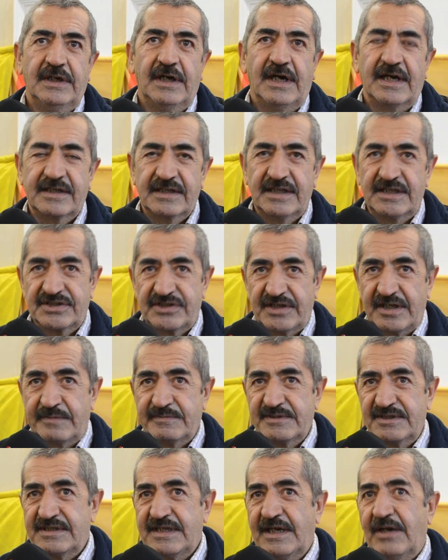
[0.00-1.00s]

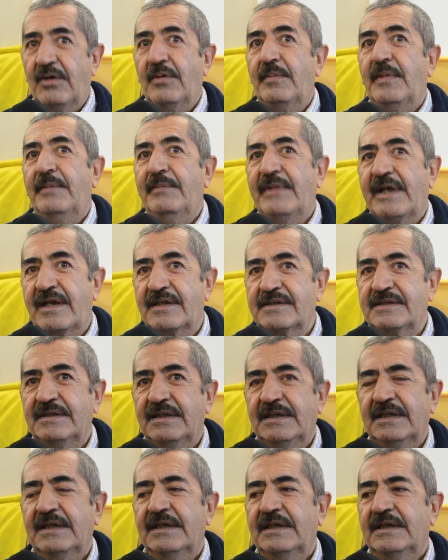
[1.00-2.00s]
Arkadaşlarımızı tamamen berat
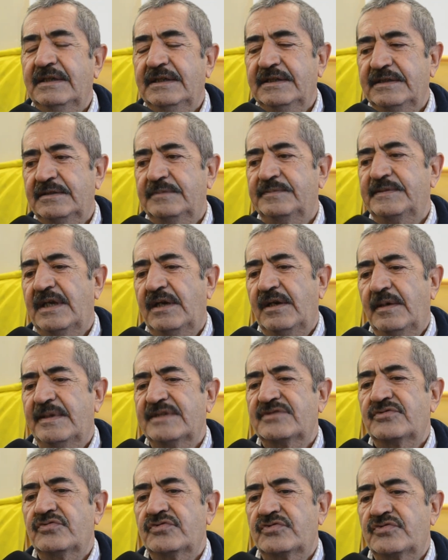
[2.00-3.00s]
edip tamamen
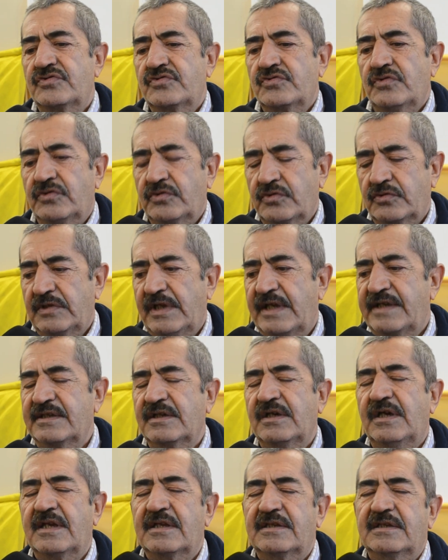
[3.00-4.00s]
suçsuz olduklarını
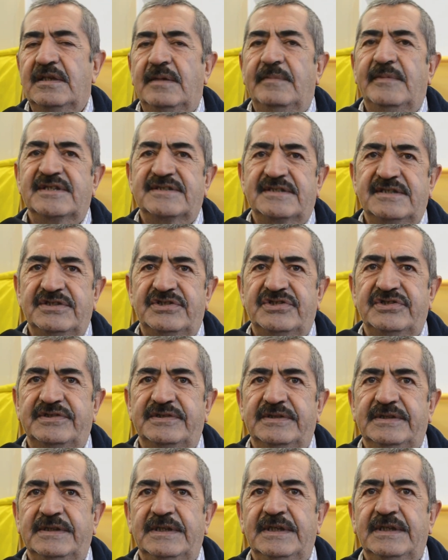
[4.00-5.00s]
kanıtlaması için.
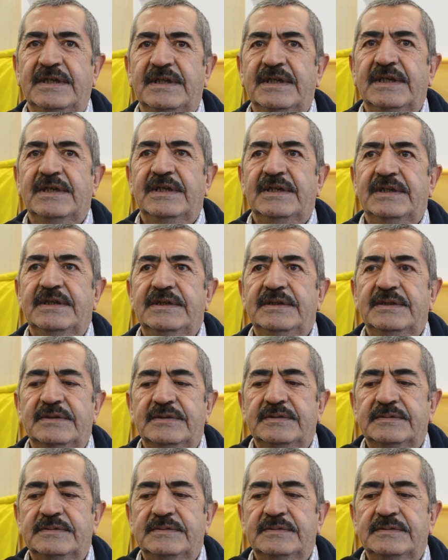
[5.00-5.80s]
E,